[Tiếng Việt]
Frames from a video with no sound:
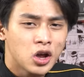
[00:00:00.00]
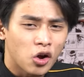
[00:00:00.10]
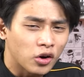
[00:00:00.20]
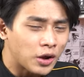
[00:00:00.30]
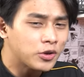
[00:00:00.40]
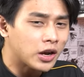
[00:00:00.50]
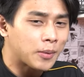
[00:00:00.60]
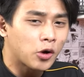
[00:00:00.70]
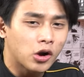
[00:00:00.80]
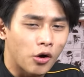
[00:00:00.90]
Còn nếu như anh
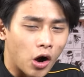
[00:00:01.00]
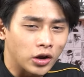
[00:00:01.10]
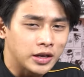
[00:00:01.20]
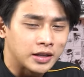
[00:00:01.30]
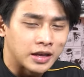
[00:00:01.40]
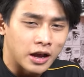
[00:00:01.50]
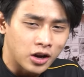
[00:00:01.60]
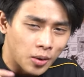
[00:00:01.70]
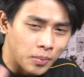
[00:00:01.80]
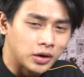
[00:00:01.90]
em có câu hỏi gì thì hãy
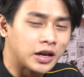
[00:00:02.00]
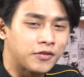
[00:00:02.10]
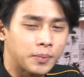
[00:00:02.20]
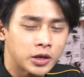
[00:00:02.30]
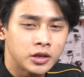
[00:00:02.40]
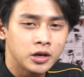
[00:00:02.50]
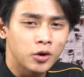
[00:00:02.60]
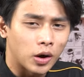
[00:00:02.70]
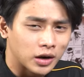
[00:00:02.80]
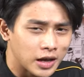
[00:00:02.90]
comment ngay phía bên dưới
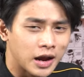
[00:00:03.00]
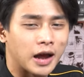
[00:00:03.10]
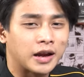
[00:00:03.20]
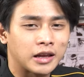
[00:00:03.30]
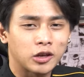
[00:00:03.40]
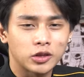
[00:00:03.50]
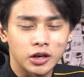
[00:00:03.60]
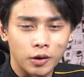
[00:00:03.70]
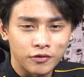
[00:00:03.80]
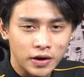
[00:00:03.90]
hoặc liên hệ ngay cho
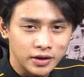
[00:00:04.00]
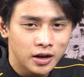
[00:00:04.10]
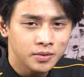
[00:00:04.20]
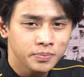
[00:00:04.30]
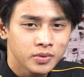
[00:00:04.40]
tình hồ anh Phát nhé